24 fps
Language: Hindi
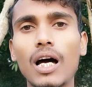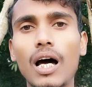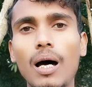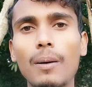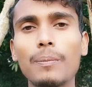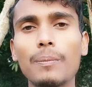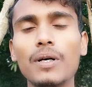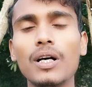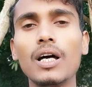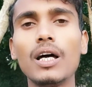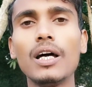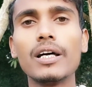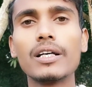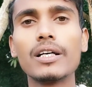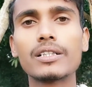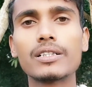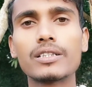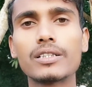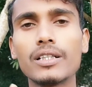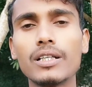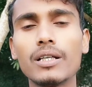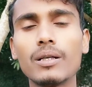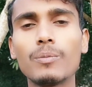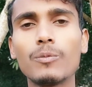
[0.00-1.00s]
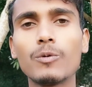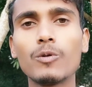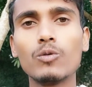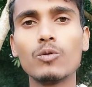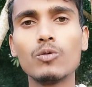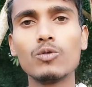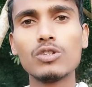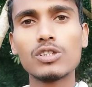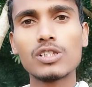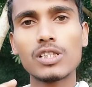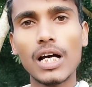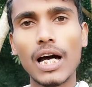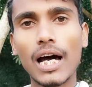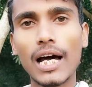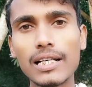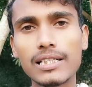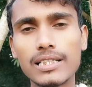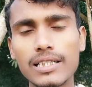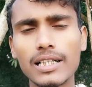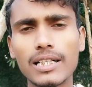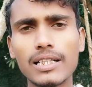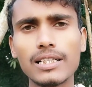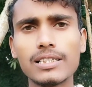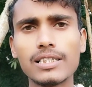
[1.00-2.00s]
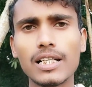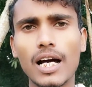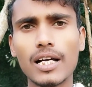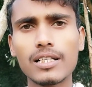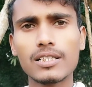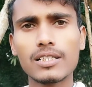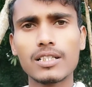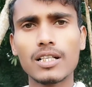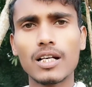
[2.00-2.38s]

आप सिर्फ उनचास के रिचार्ज